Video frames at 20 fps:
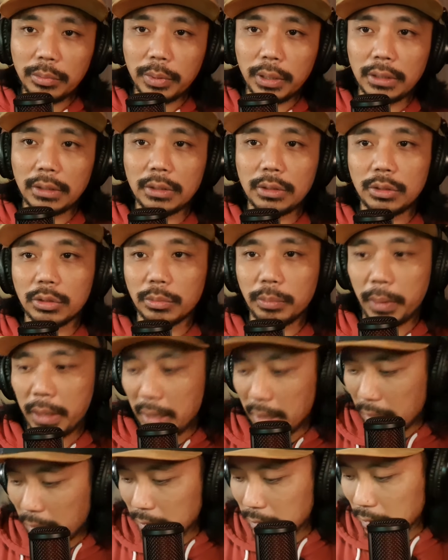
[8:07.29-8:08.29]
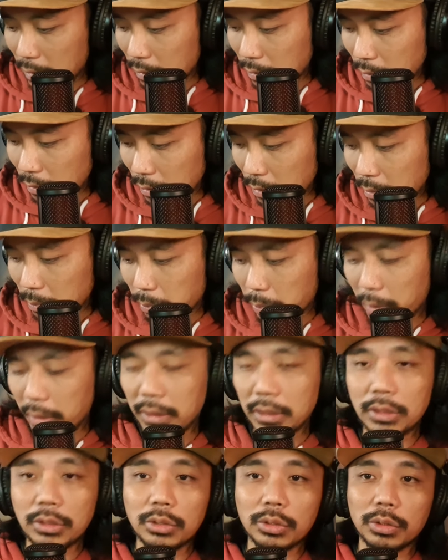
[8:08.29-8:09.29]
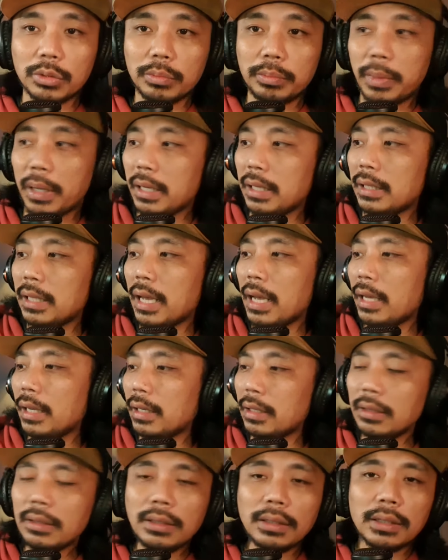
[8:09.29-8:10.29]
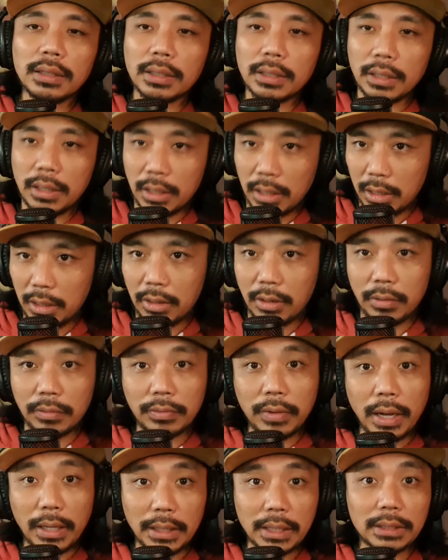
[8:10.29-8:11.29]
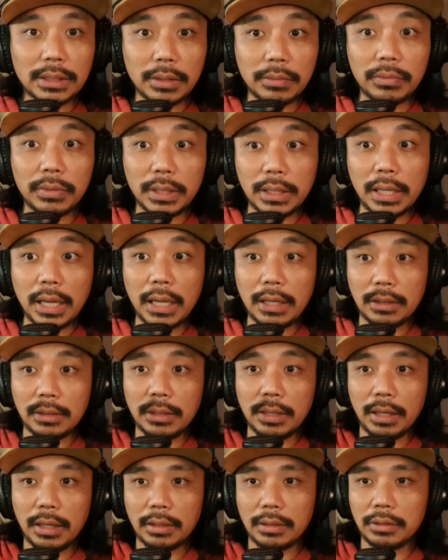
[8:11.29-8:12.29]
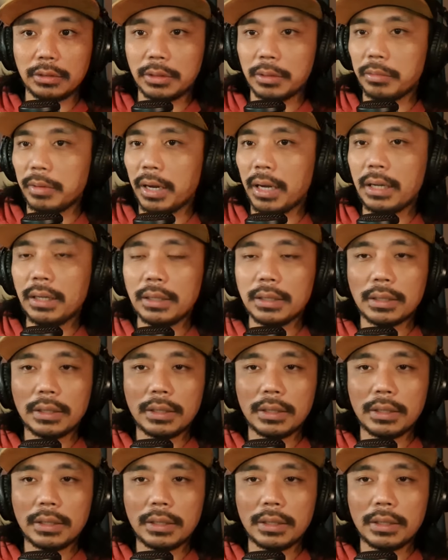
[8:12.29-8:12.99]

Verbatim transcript: Pwede nyong palakasin, pwede nyong pahinain uh, via sa V8 din, di ba?